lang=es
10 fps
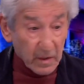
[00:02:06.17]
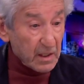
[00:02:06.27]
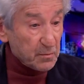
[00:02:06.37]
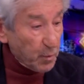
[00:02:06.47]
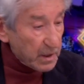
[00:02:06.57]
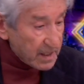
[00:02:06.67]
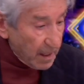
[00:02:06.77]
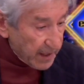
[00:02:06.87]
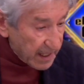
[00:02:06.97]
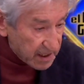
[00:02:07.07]
Después de
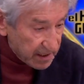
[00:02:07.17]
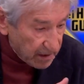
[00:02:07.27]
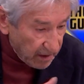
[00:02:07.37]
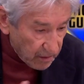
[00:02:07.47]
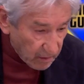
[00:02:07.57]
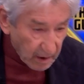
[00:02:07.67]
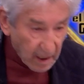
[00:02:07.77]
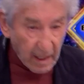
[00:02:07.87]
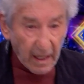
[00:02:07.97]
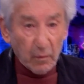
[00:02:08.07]
haber asistido
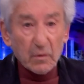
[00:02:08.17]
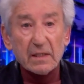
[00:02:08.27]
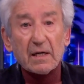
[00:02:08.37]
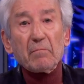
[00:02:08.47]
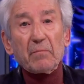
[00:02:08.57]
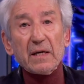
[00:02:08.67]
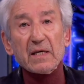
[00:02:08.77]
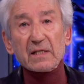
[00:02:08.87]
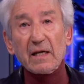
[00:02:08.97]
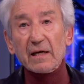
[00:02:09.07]
a unas
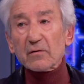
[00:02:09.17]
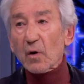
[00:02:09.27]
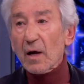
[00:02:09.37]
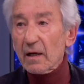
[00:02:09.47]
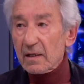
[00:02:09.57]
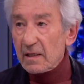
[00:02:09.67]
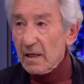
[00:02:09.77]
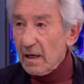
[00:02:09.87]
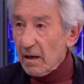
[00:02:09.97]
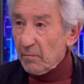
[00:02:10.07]
campañas electorales,
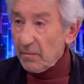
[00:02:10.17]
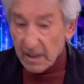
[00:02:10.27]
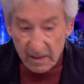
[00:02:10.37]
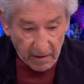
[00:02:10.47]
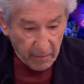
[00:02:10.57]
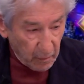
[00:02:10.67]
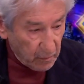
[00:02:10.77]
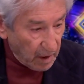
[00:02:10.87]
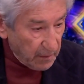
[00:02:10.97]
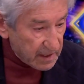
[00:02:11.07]
desde mi
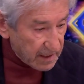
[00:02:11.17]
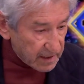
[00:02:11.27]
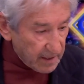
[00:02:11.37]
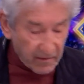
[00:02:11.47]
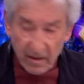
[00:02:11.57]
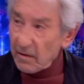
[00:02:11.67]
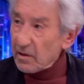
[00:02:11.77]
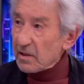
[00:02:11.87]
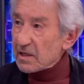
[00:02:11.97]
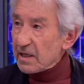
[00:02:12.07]
punto de vista,
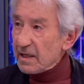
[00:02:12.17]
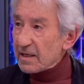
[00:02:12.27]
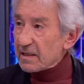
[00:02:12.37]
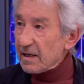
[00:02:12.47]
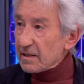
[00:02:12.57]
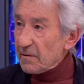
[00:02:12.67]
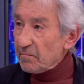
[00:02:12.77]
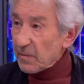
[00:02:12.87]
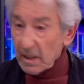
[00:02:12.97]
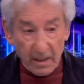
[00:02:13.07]
sencillamente siniestras,
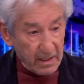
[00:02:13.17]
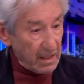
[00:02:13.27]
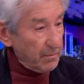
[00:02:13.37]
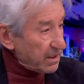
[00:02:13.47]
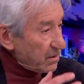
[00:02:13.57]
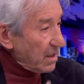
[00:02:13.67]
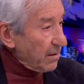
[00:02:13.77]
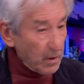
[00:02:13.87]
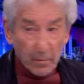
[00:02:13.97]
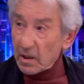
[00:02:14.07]
y esa persona
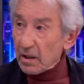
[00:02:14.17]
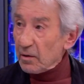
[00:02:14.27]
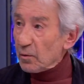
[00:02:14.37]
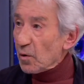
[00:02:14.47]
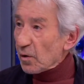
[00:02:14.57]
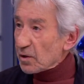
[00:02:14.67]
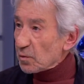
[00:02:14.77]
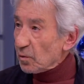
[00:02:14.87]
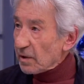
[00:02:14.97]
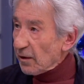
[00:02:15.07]
haber obtenido unos
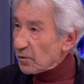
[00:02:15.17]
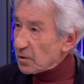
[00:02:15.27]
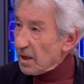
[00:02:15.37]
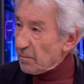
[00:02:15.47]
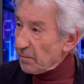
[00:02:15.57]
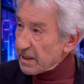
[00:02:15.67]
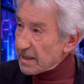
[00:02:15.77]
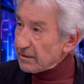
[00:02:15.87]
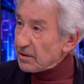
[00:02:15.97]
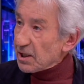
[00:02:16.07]
resultados
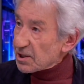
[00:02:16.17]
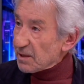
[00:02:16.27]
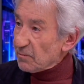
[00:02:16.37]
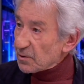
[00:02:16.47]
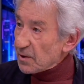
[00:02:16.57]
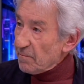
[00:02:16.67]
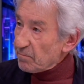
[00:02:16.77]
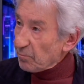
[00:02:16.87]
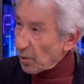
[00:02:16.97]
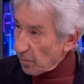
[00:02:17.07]
brillantísimos
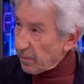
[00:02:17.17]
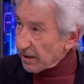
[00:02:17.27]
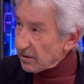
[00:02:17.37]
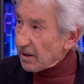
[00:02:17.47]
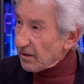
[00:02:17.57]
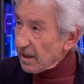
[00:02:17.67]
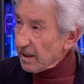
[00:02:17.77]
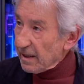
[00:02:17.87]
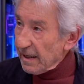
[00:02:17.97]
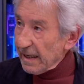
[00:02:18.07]
por parte
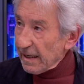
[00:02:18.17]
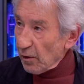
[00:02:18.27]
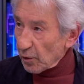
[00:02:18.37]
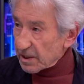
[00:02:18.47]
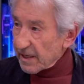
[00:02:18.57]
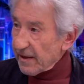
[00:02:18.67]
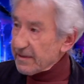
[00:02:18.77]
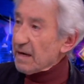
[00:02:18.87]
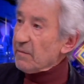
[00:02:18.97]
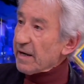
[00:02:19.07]
de lo que se da en
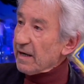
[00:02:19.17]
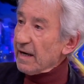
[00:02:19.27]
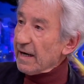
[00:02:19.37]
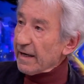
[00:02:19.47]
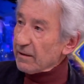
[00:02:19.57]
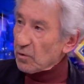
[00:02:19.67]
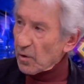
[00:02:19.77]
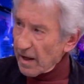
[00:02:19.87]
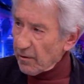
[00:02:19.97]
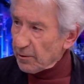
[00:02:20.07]
llamar el
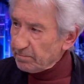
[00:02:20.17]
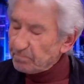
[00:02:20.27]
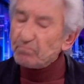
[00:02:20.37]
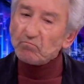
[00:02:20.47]
electorado.